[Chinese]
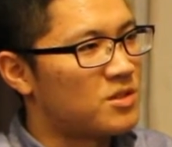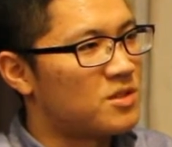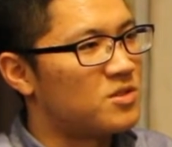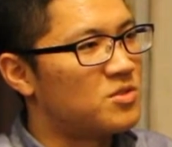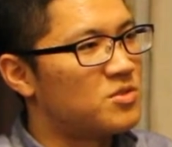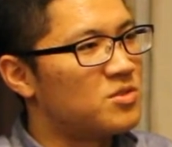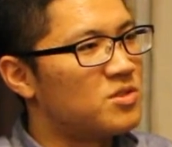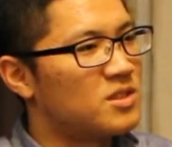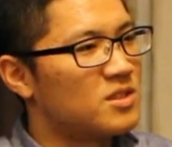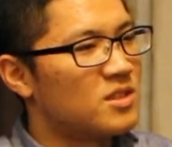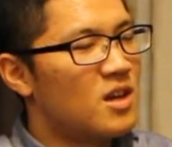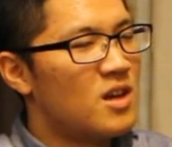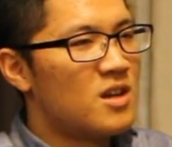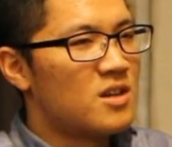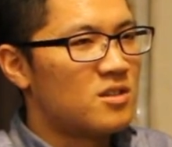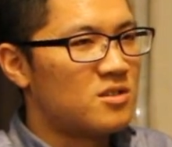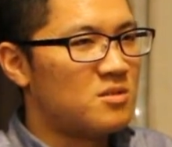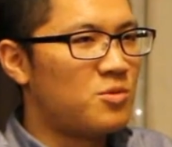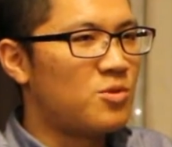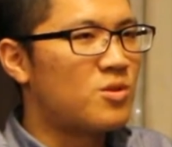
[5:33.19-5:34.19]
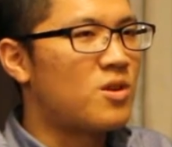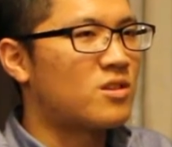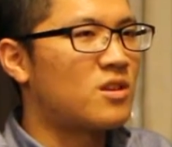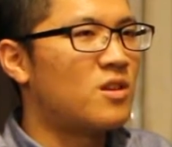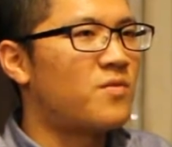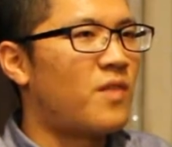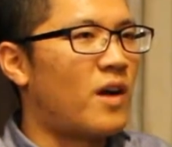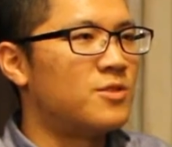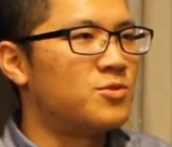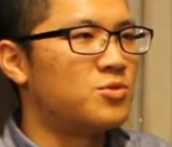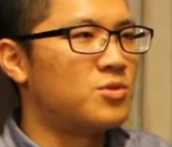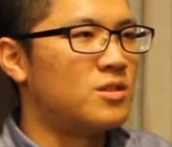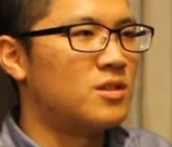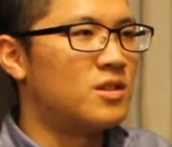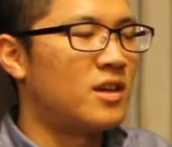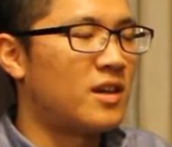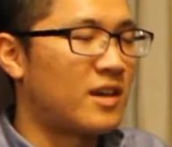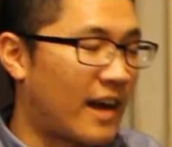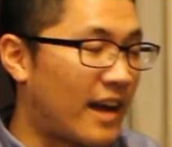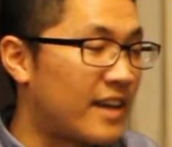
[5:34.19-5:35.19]
这件事情。可是没有考上反而觉
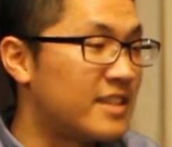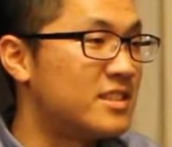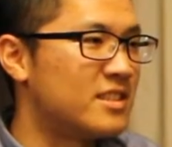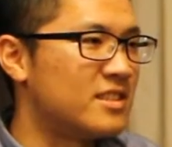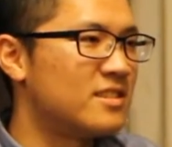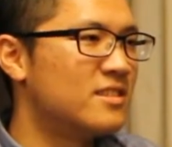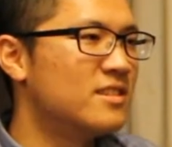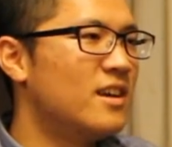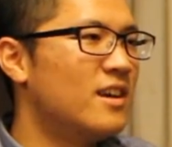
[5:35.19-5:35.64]
得很开心，